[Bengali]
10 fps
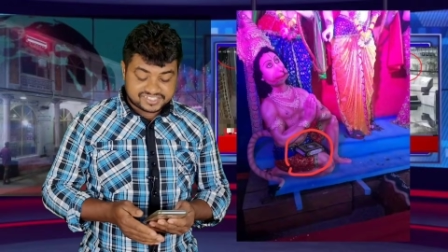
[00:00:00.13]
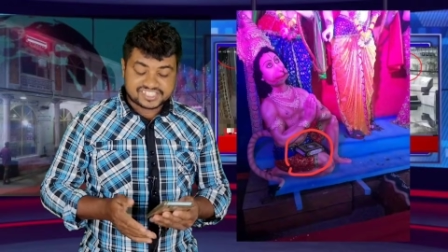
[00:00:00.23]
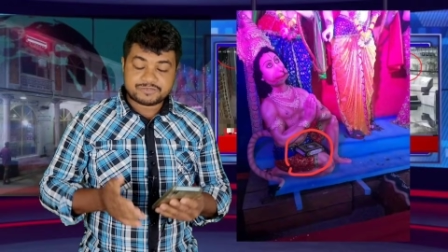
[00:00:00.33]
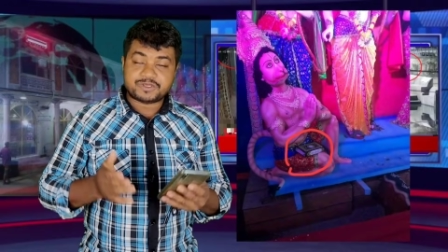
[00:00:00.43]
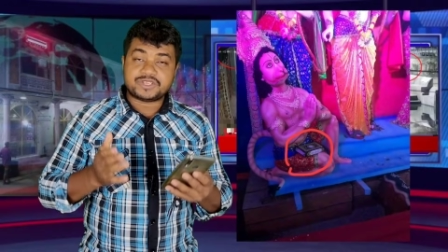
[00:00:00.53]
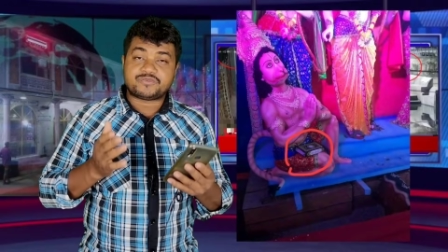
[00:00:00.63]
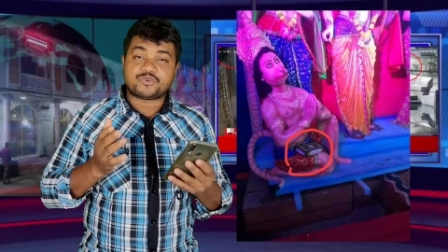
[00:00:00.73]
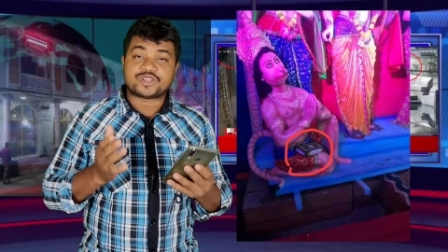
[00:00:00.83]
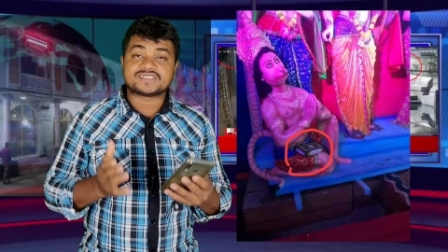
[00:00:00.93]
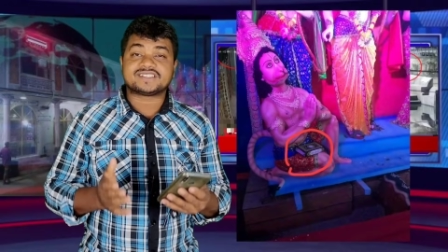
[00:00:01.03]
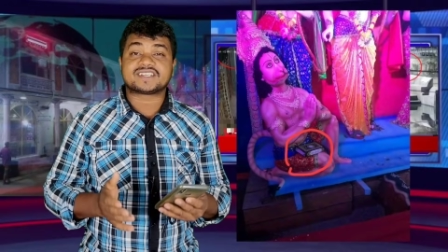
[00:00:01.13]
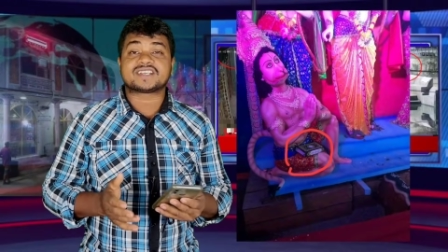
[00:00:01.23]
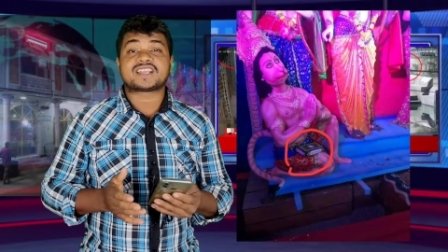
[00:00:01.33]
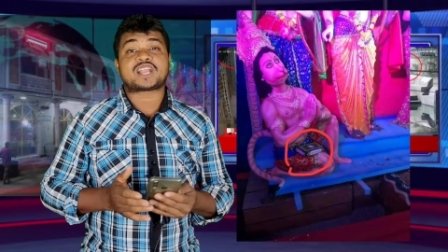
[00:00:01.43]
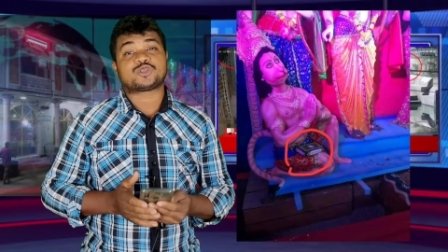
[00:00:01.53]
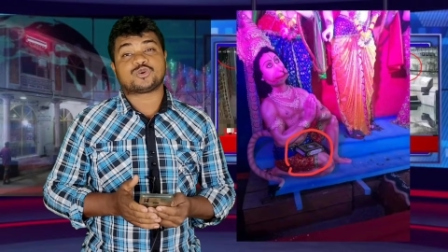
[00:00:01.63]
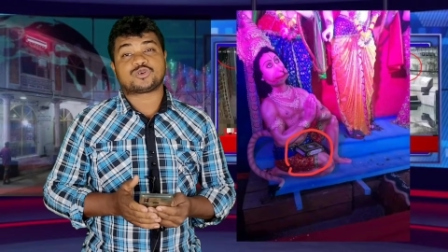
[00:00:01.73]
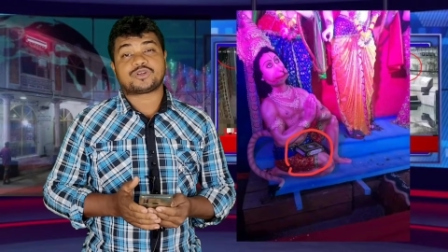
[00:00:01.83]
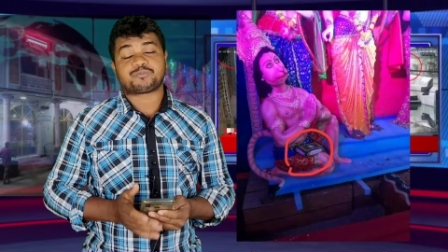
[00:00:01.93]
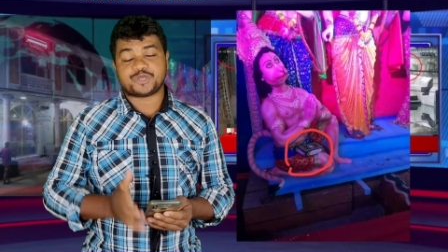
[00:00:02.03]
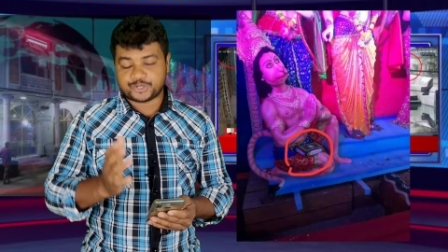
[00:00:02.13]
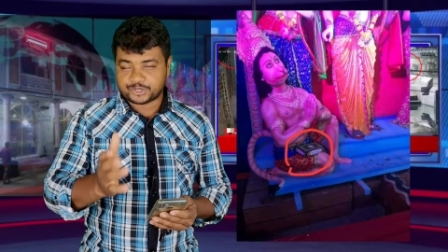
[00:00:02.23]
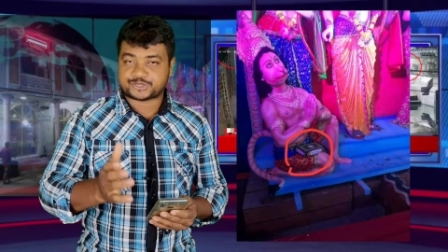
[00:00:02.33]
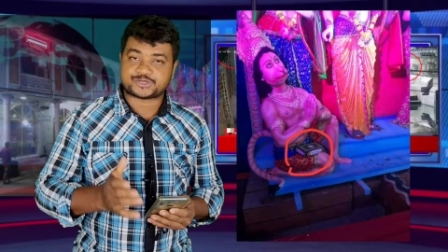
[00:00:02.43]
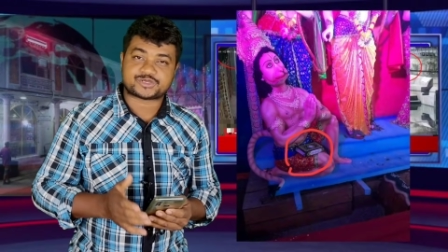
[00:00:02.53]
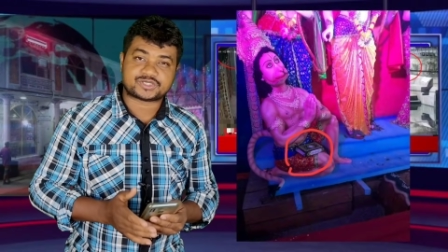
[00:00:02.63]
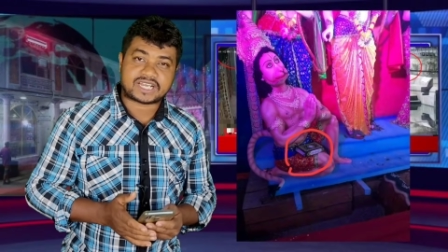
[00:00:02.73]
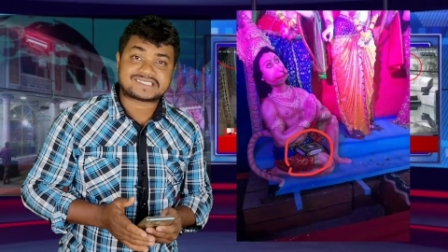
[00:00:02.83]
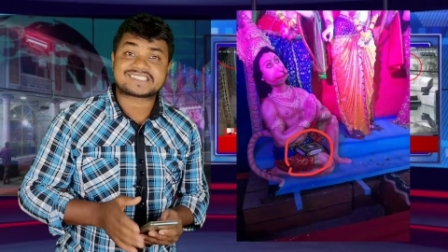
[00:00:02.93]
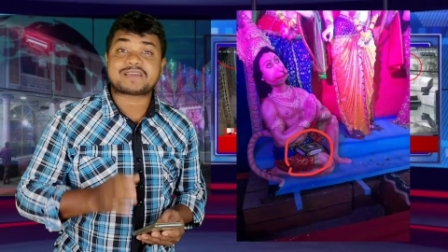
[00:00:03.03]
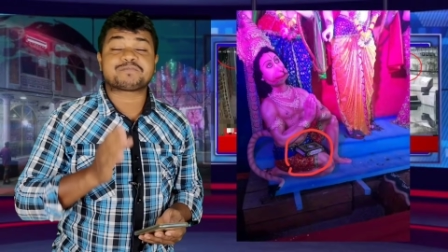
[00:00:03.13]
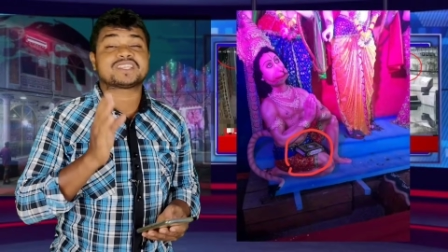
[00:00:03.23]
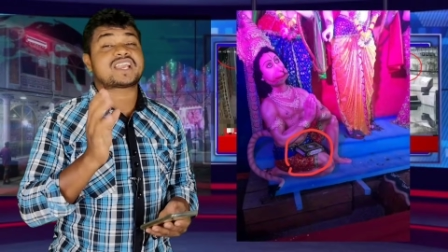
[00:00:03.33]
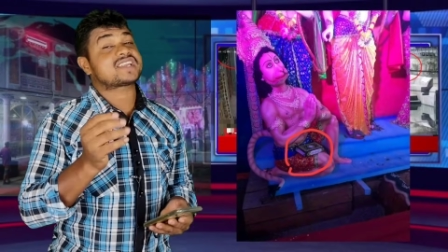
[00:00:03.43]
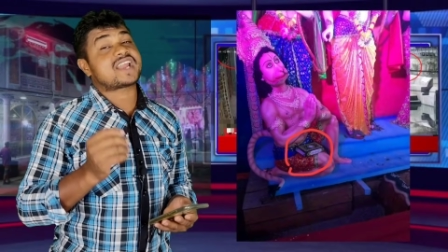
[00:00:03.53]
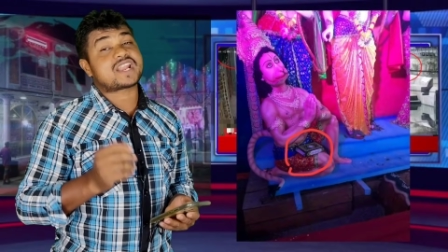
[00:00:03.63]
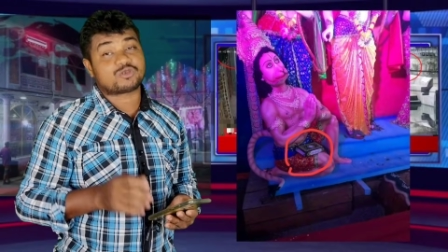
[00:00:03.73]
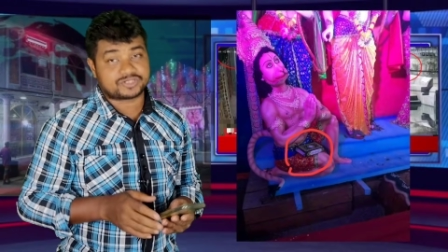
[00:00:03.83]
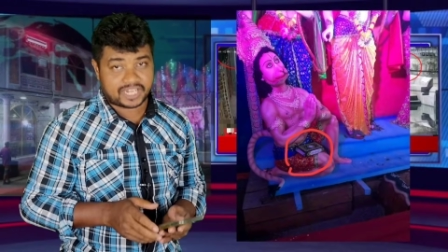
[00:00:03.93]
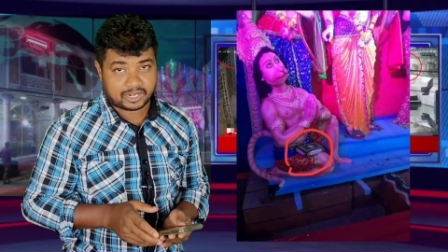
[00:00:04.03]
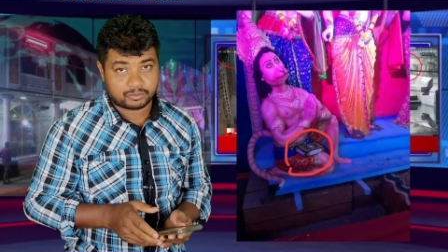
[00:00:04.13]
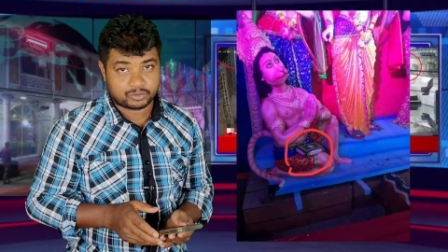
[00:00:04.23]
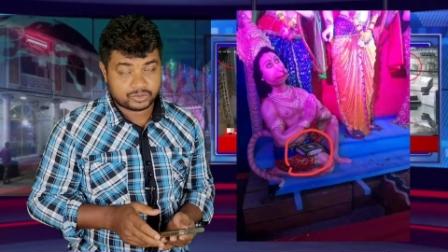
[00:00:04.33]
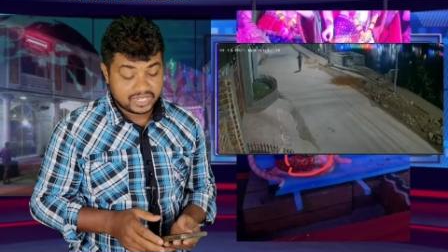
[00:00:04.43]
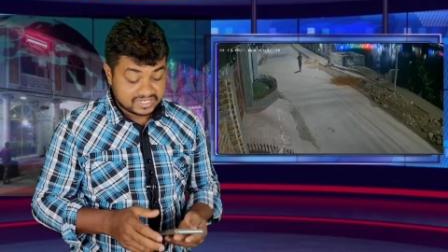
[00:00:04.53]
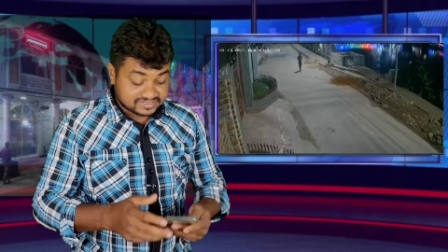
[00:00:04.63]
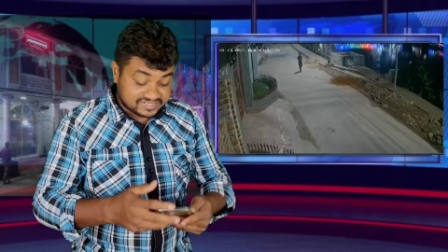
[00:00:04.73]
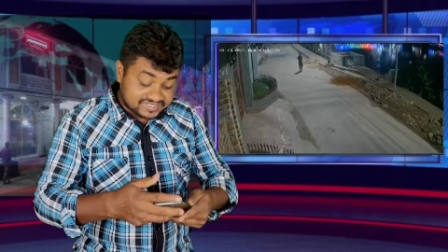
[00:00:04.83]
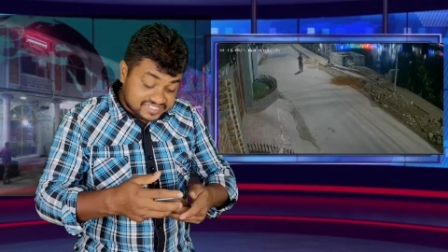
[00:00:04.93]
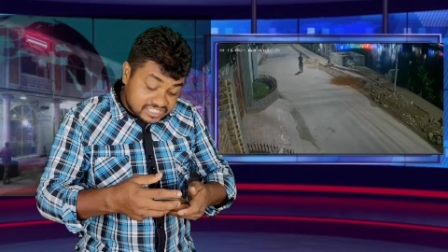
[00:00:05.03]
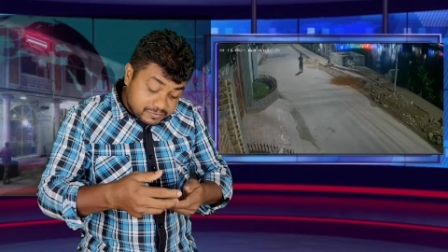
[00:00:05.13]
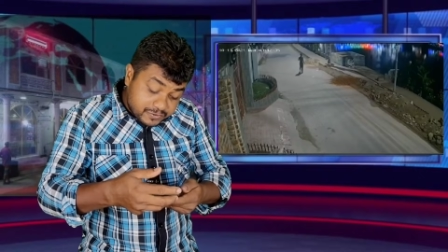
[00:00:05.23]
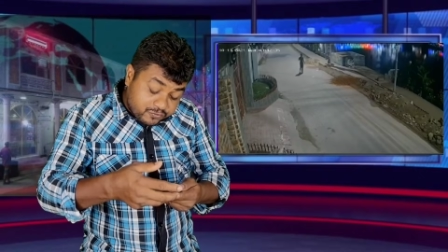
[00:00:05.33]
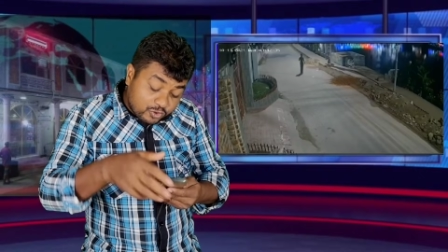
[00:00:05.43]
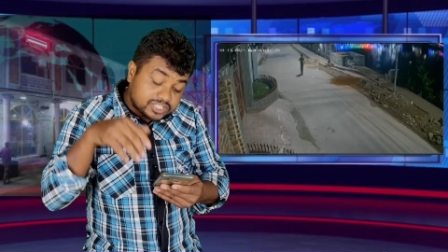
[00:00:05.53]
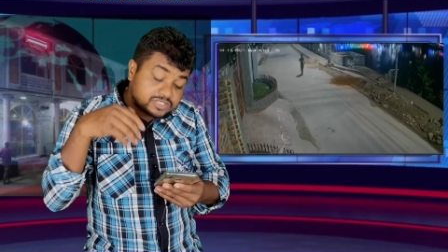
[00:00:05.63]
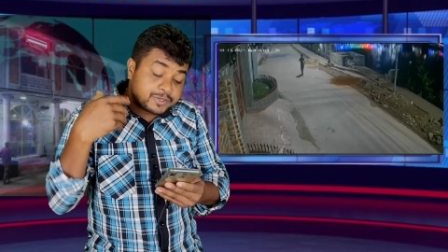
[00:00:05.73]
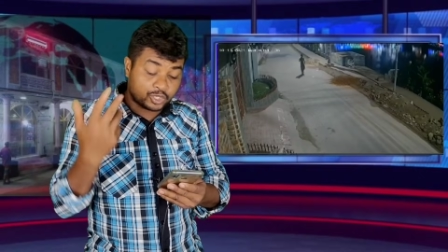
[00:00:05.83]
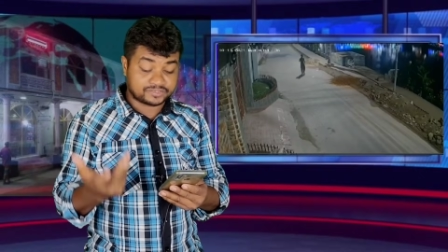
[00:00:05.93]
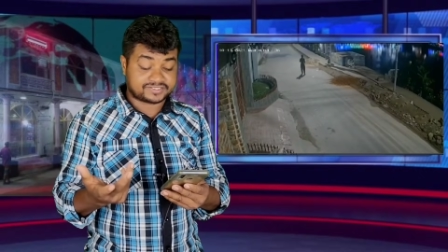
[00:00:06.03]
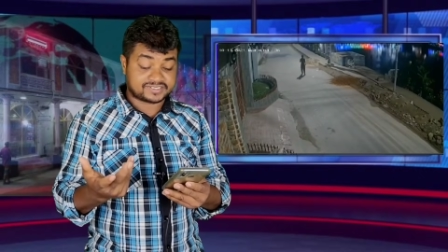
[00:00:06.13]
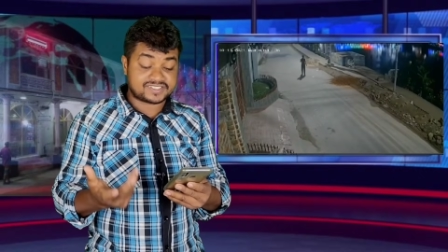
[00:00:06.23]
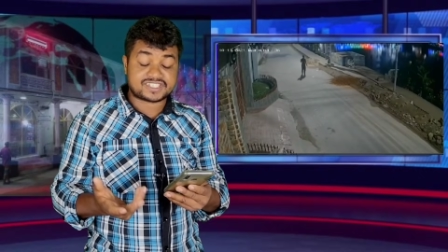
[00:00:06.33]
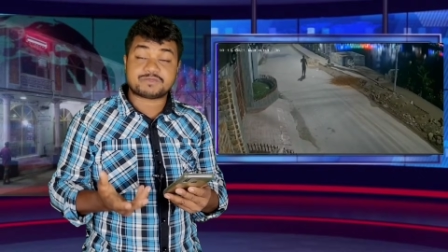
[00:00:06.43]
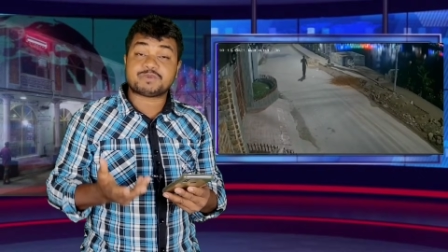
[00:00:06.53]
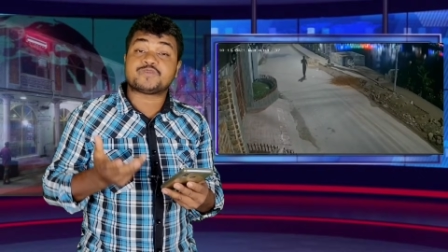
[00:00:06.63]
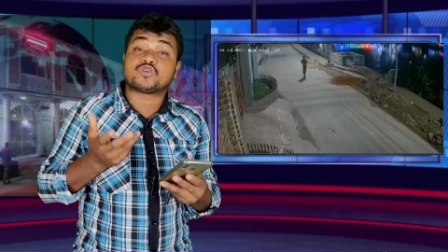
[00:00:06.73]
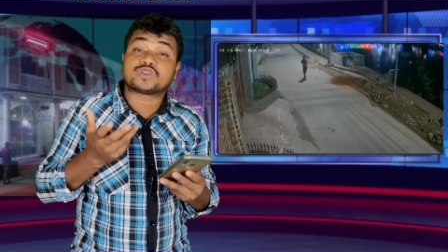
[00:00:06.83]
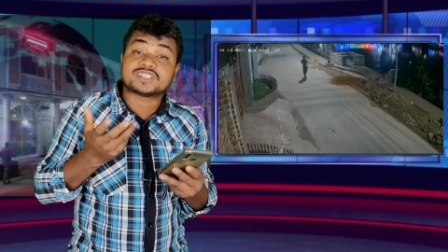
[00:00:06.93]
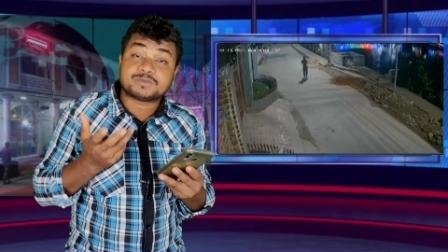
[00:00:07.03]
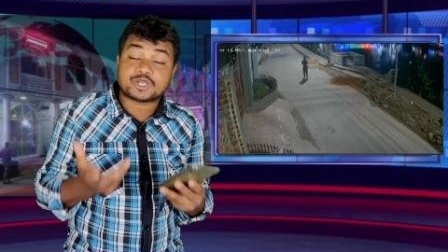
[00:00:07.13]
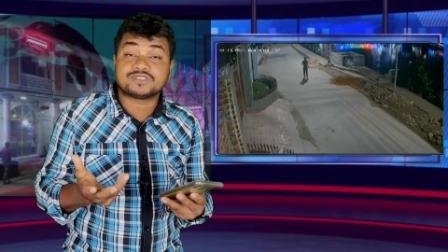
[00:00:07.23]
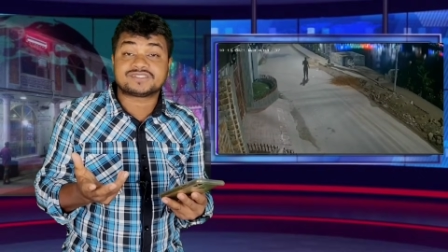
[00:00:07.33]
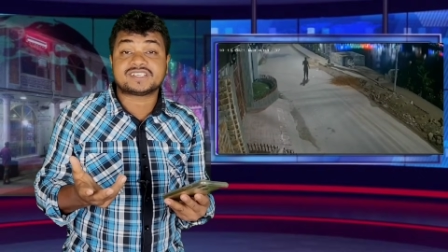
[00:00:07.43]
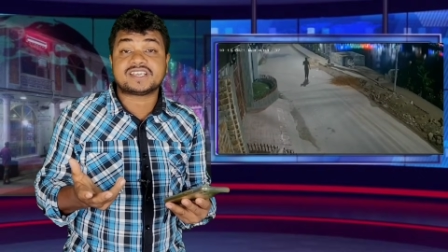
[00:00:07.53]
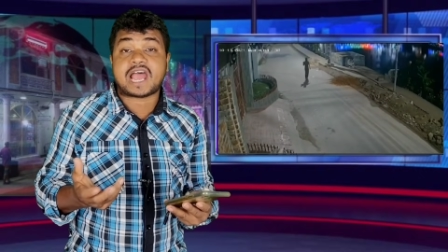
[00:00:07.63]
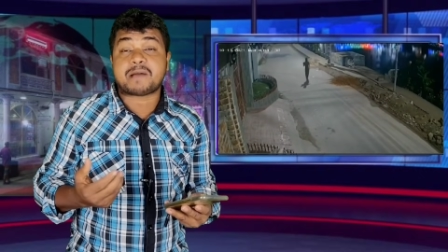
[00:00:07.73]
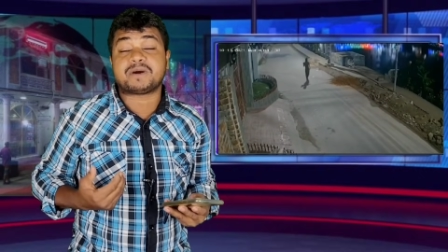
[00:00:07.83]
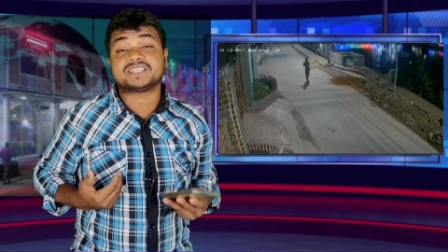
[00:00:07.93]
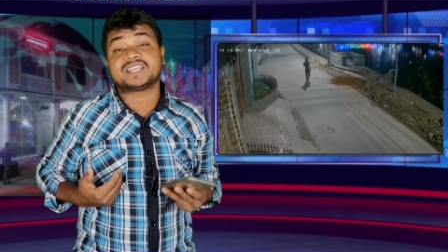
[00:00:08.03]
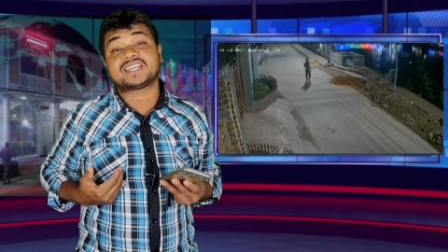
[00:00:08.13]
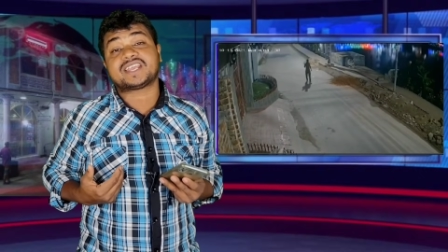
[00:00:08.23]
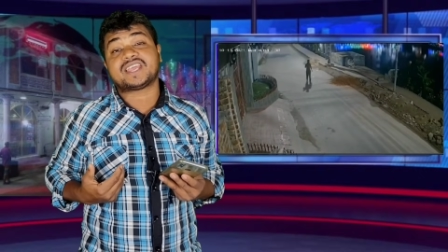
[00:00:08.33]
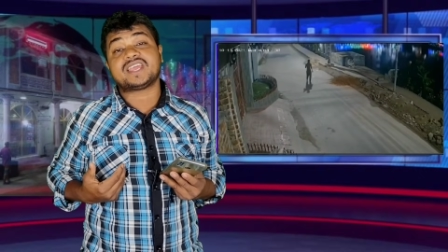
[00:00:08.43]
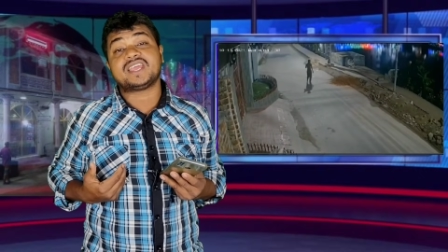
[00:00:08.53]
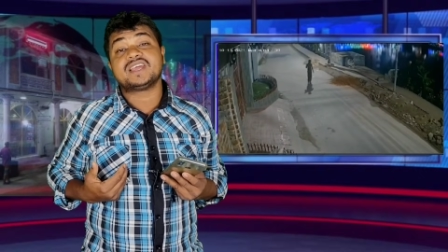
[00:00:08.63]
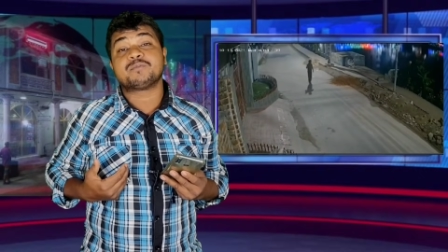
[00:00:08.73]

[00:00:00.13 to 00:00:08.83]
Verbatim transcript: সিসিটিভি ফুটেজের নাটক প্রিয় দর্শক শ্রোতা আজকে আপনাদেরকে একটা নাটক দেখাবো সিসিটিভি ফুটেজ বের হয়েছে সিসিটিভি ফুটেজ বের হয়েছে আমাদেরকে